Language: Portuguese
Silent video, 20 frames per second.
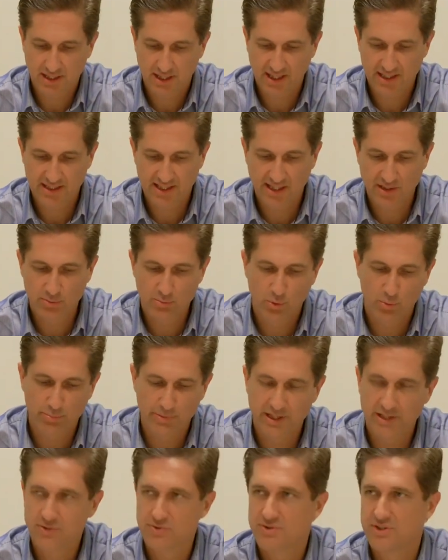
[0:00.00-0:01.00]
em nenhum
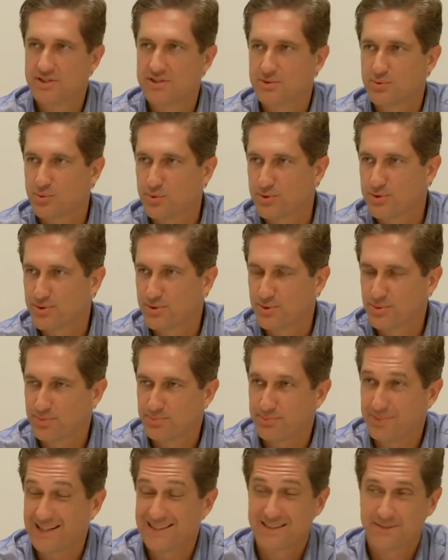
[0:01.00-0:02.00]
momento se discutiu
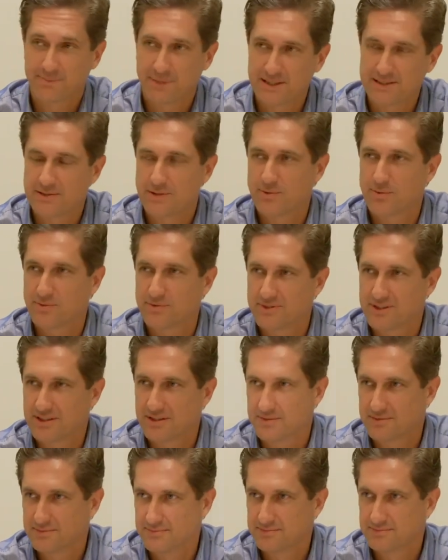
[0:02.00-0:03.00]
participação em governo.